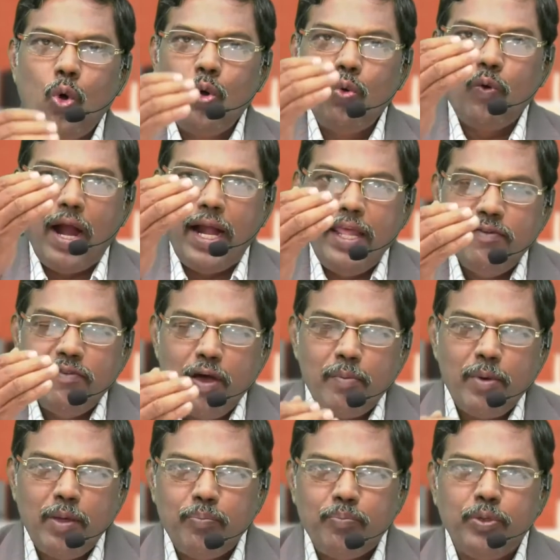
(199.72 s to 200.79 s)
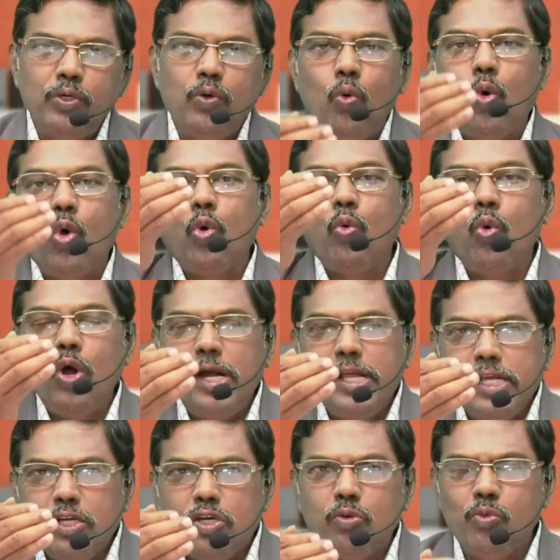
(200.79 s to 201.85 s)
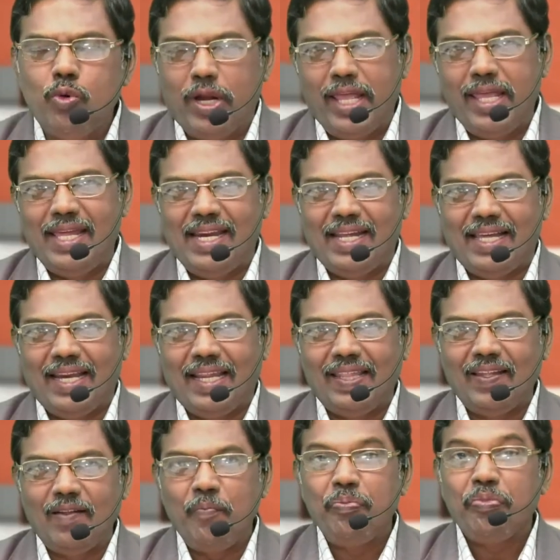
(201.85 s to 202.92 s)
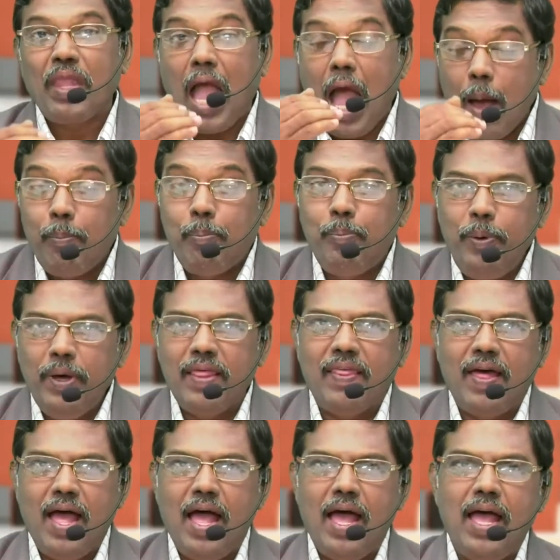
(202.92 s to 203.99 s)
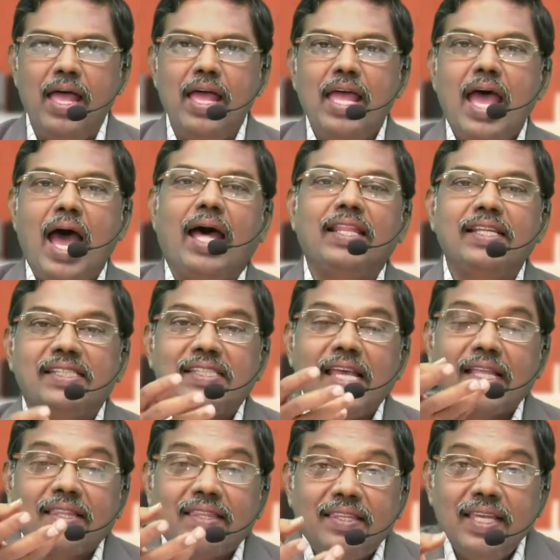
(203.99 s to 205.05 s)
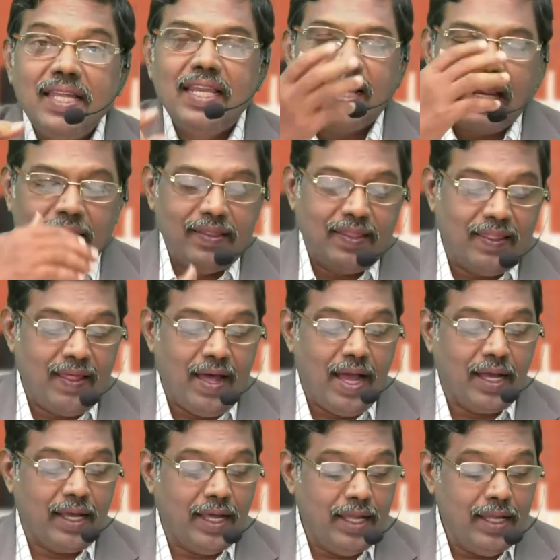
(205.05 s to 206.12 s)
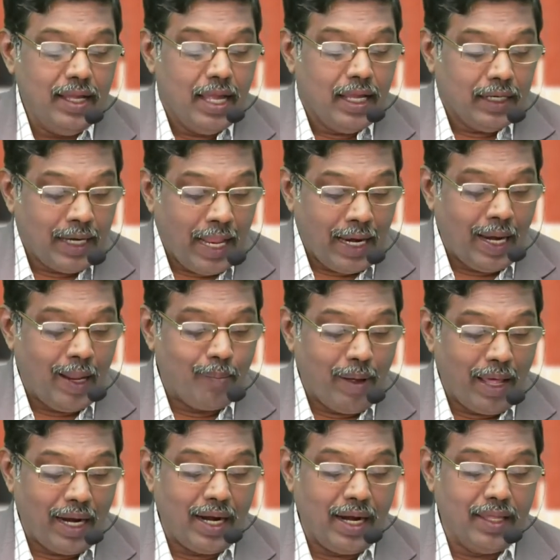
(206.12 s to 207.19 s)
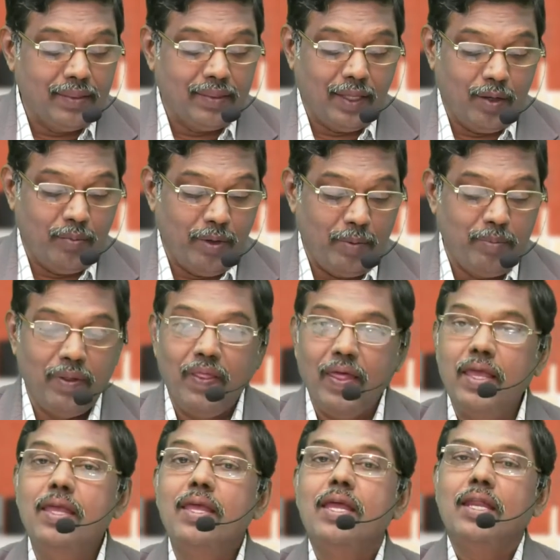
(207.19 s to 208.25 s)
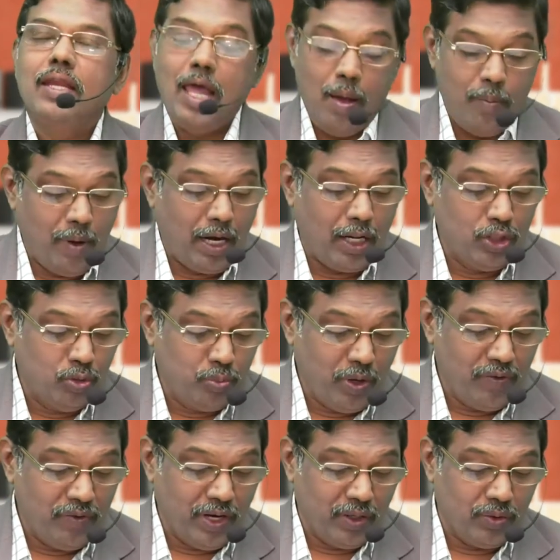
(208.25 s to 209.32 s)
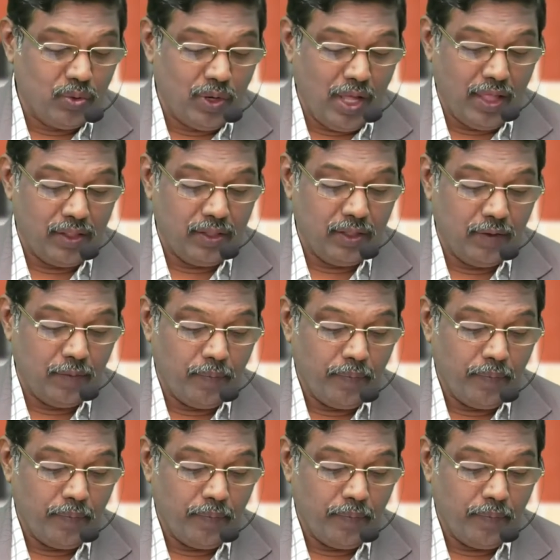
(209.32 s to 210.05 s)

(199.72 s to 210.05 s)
ஒரு வடிவமைப்பு ஒரு ஒழுங்குமுறை இருக்கிறது அப்பதான் அது சக்தி நிறைந்ததாக நல்ல பலனை தரும் என்பதை நாம் மறந்து போய்விடக்கூடாது